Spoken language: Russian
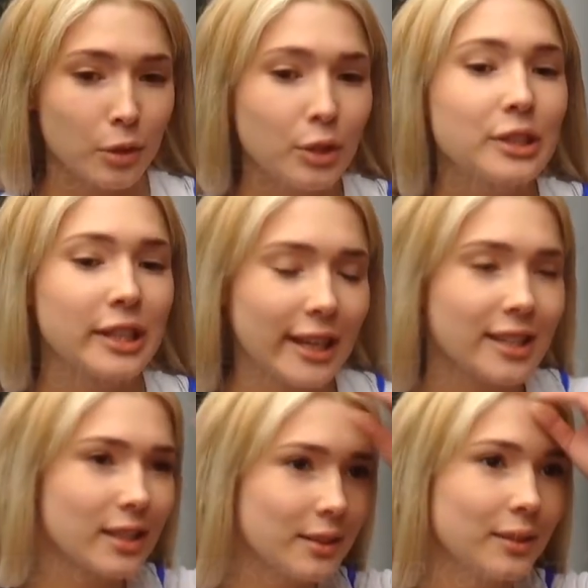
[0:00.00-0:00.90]
Ну,
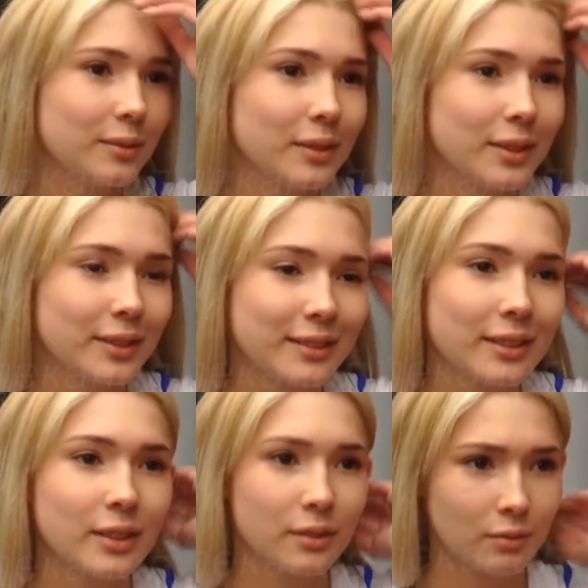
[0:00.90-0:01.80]
интересно.
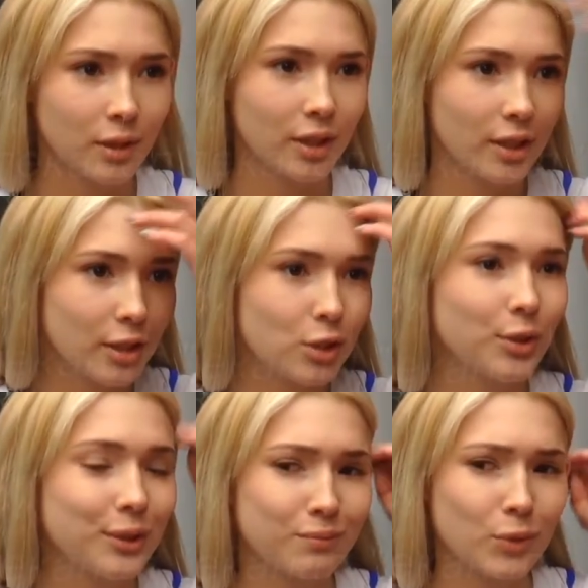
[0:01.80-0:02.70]
Хочу,
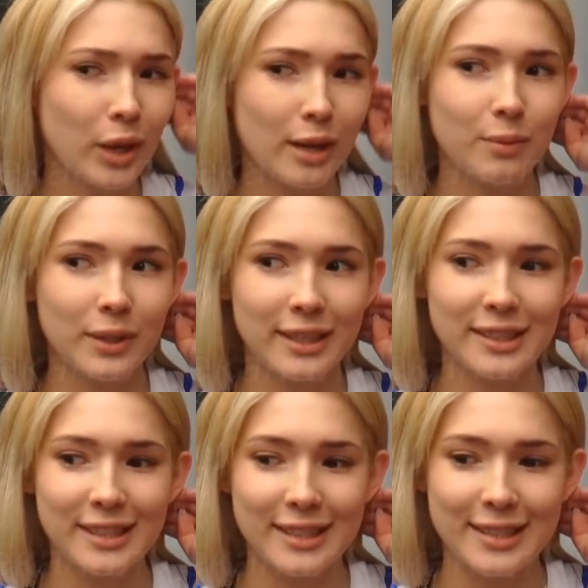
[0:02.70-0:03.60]
ну, как бы, как
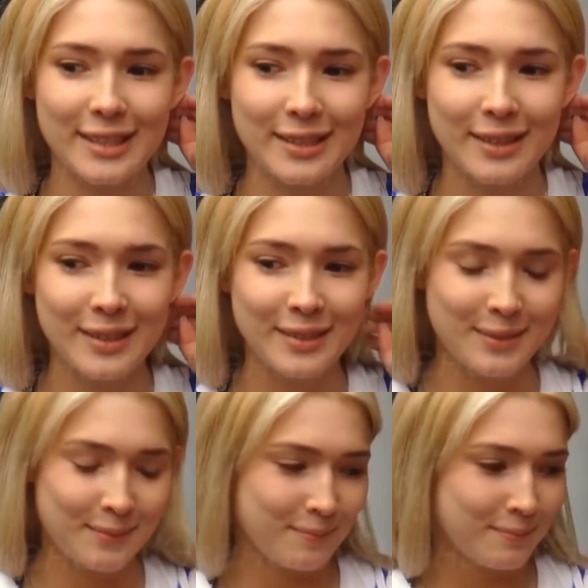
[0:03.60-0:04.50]
сказать,
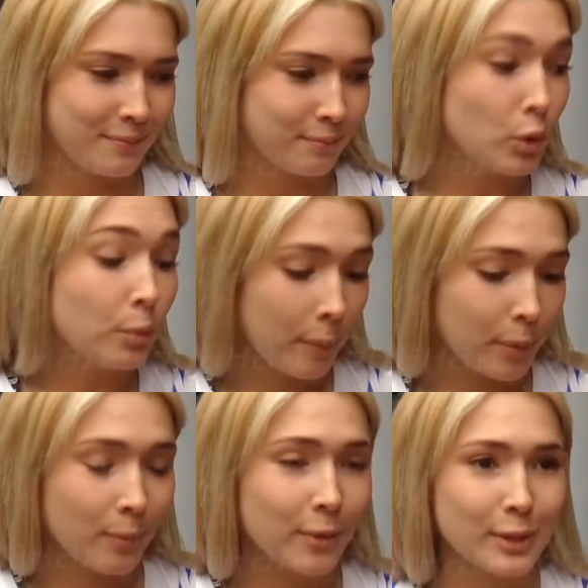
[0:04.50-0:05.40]
ну,
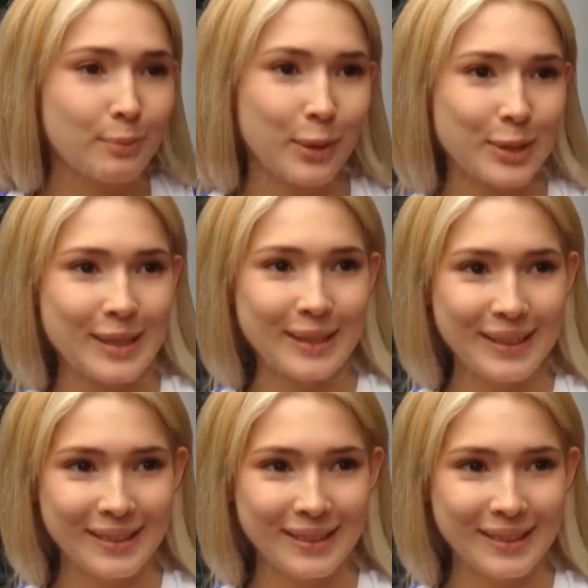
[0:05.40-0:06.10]
попробовать просто.